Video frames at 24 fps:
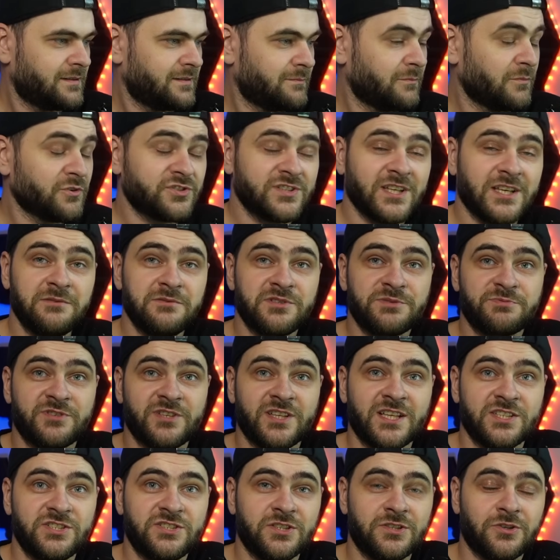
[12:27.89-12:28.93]
można im
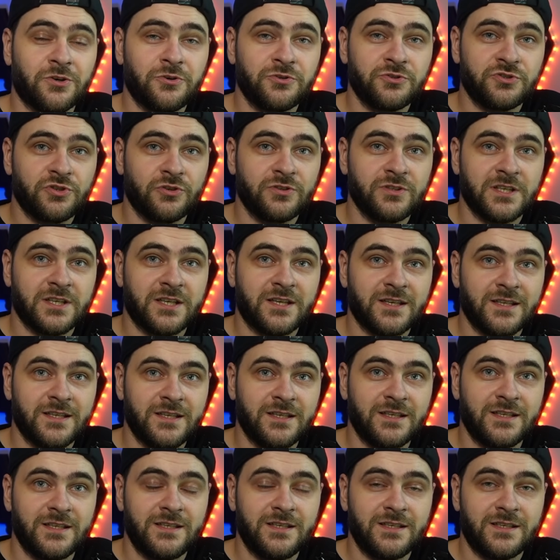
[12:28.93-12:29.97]
sprzedać niedokończone
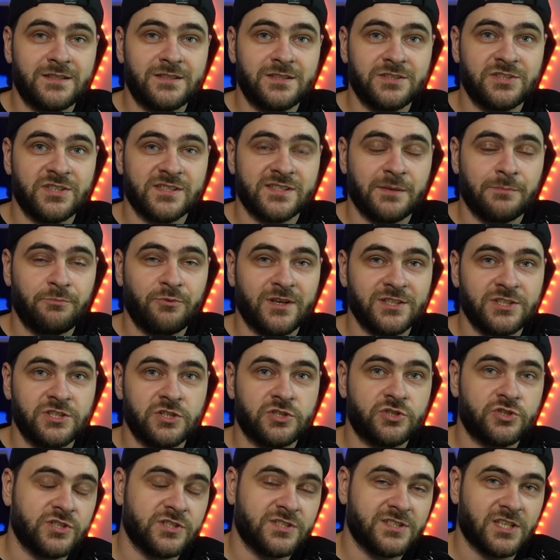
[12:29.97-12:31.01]
gry i gdy się zapłaci
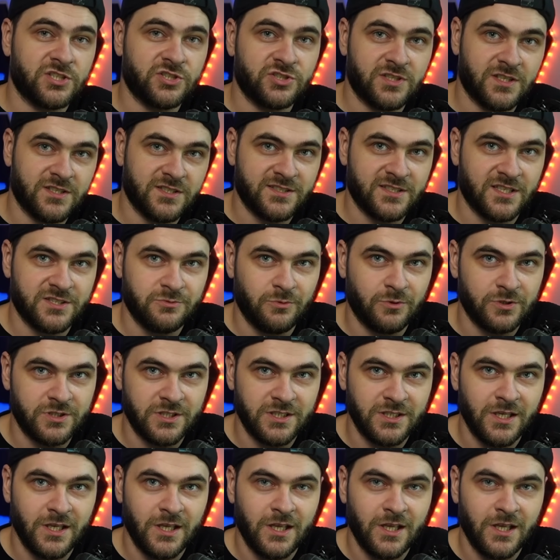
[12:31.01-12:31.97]
300-400 zł,